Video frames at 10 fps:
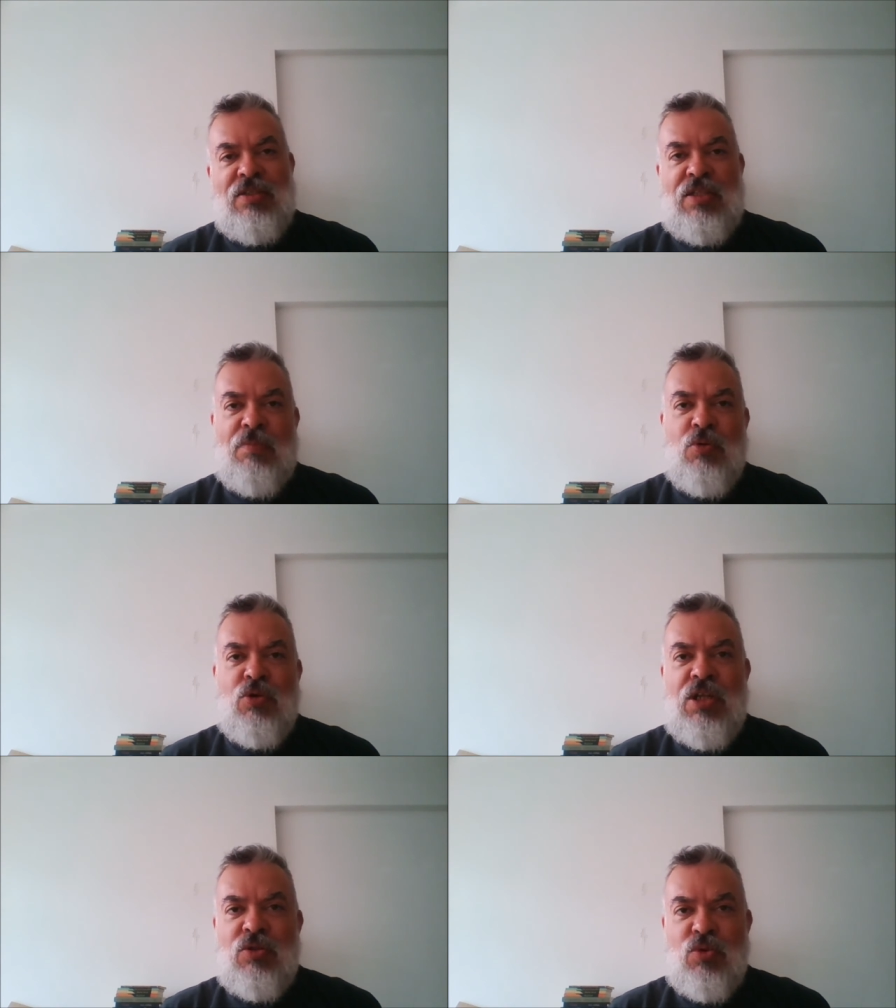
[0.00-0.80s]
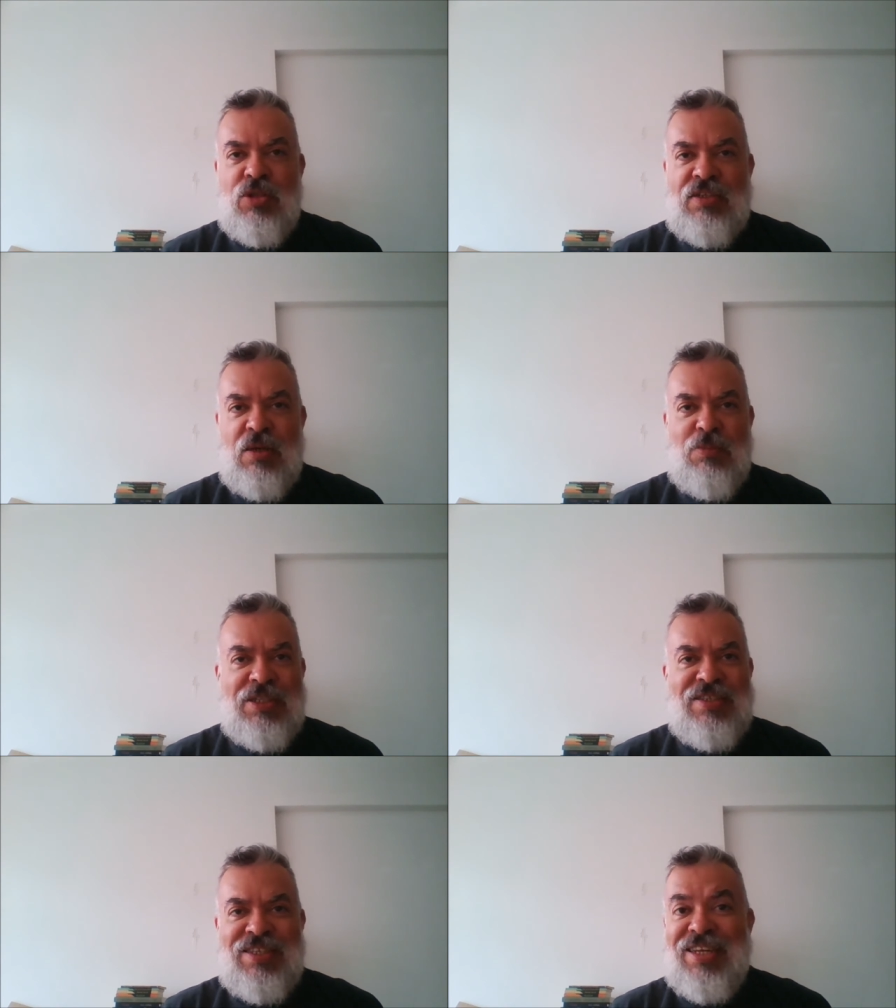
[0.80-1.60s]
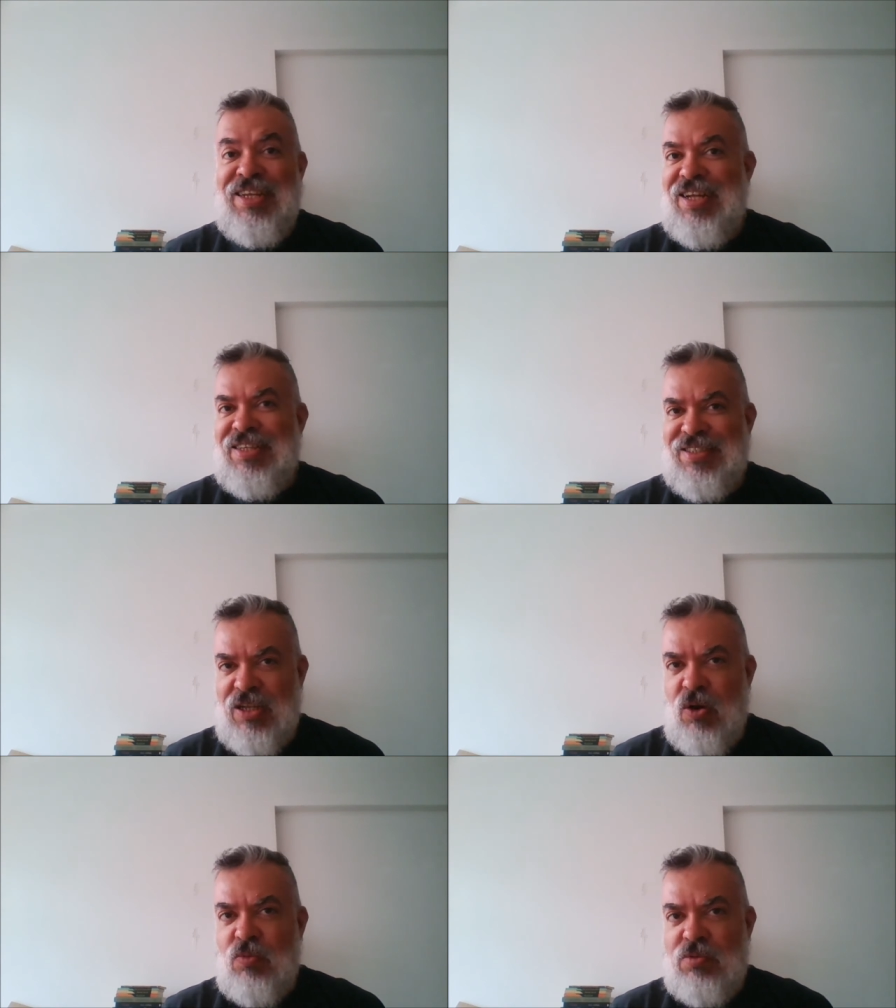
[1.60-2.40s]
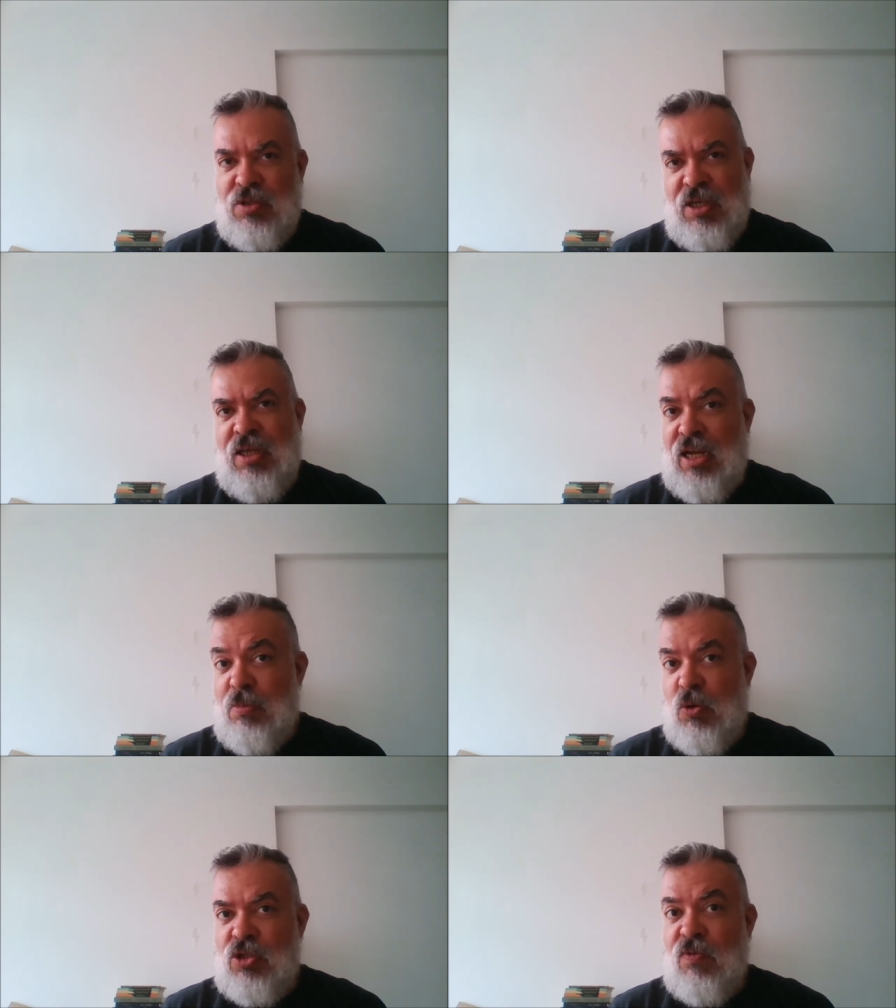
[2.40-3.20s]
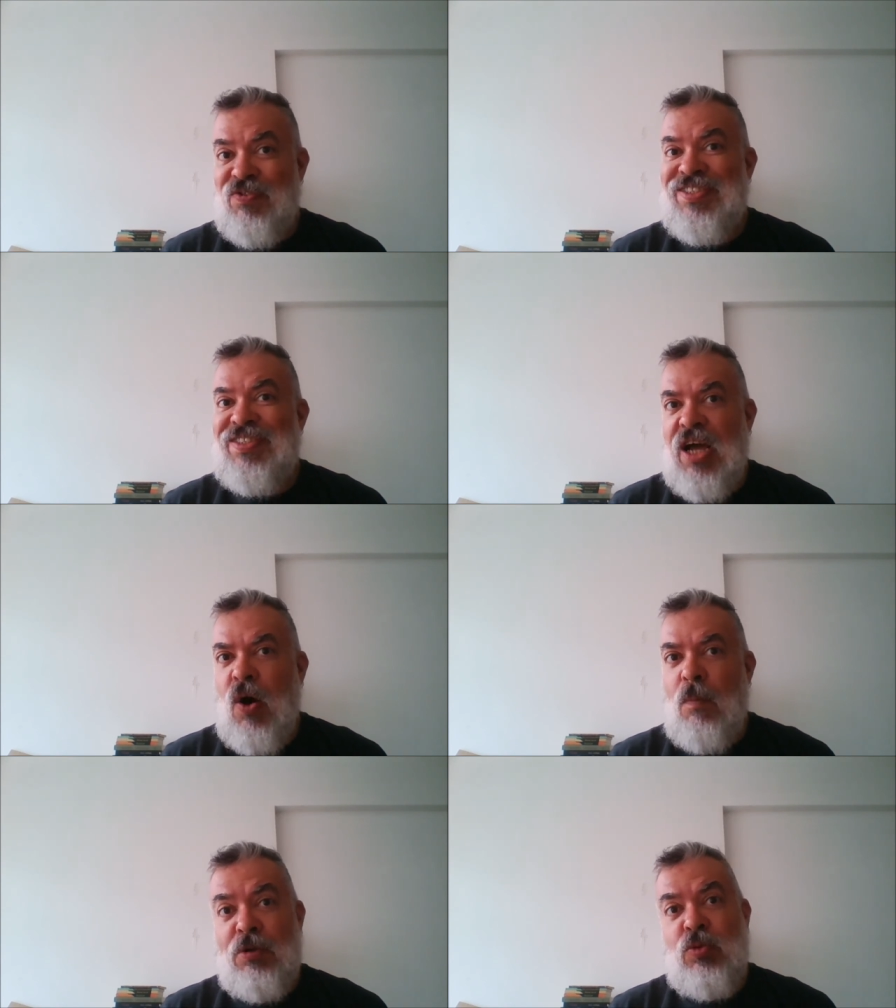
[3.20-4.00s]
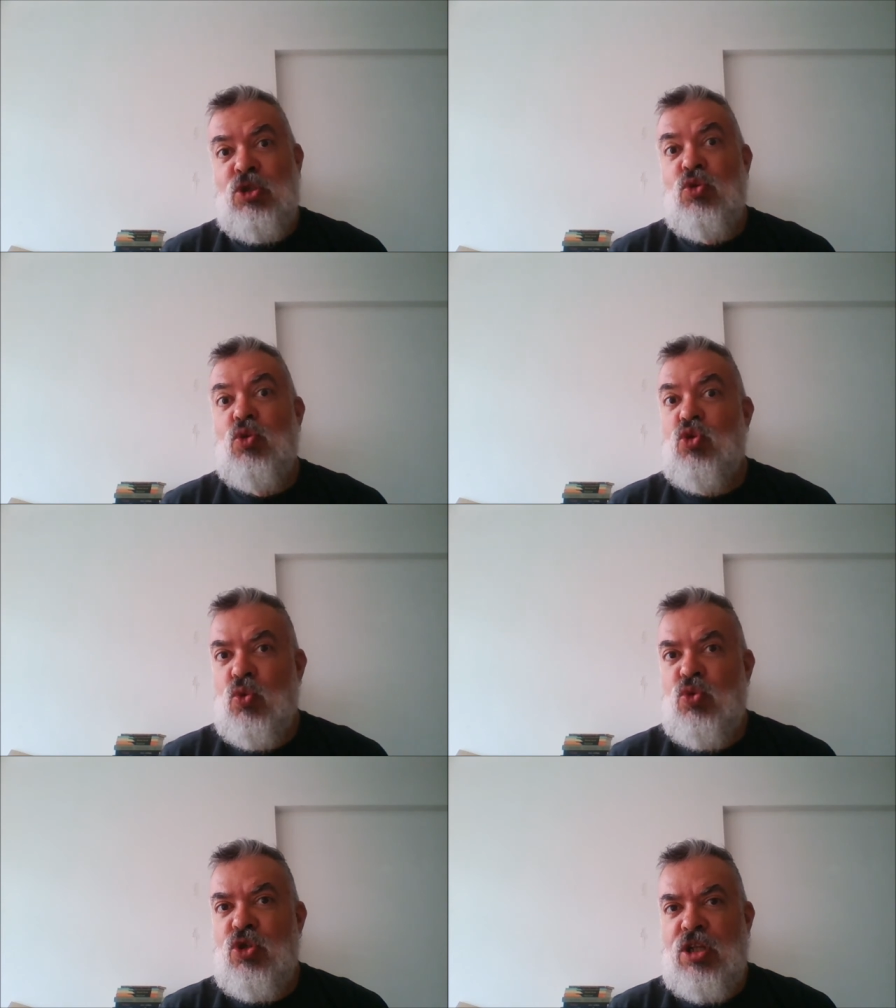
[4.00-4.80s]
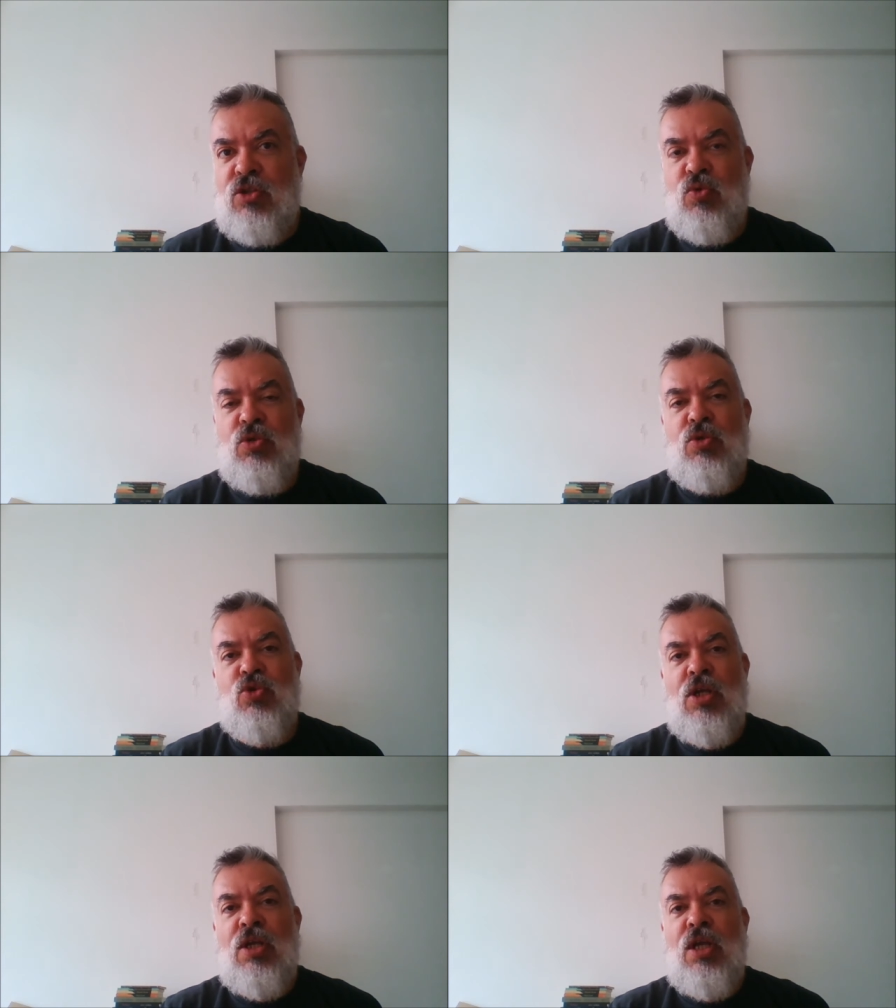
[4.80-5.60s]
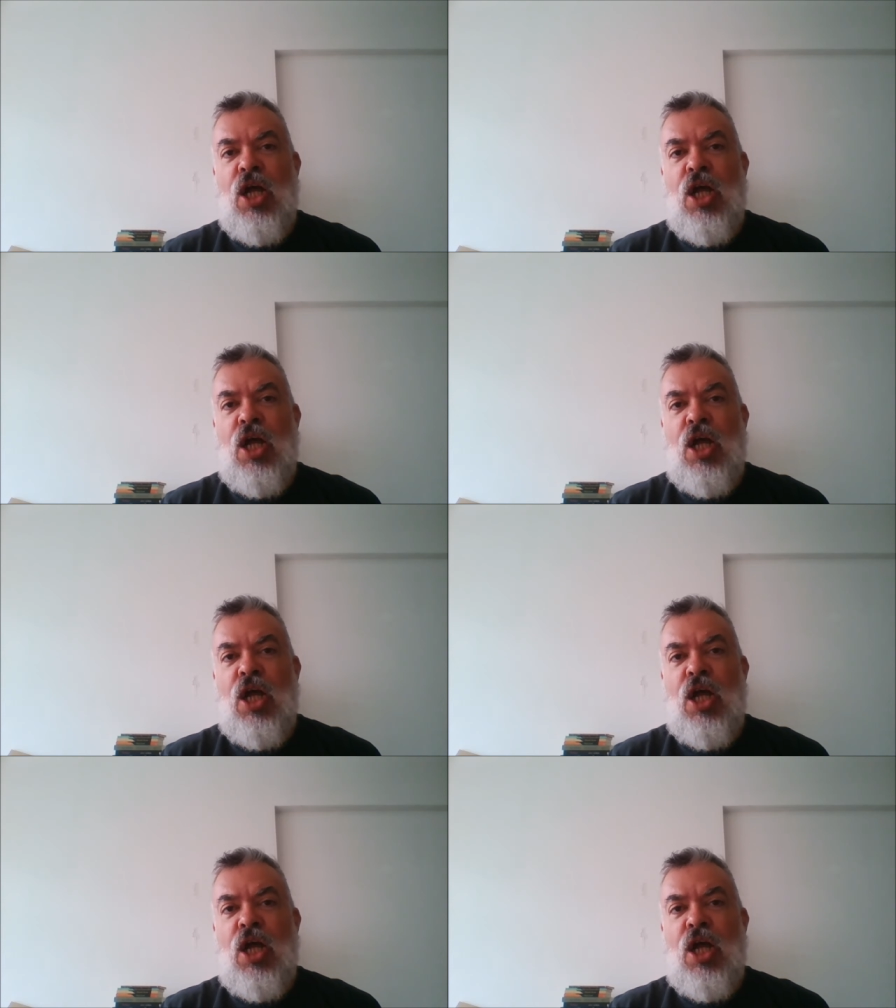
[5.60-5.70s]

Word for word: está por dentro da chamada segregação, que é, era uma coisa oficial, principalmente no sul dos Estados Unidos.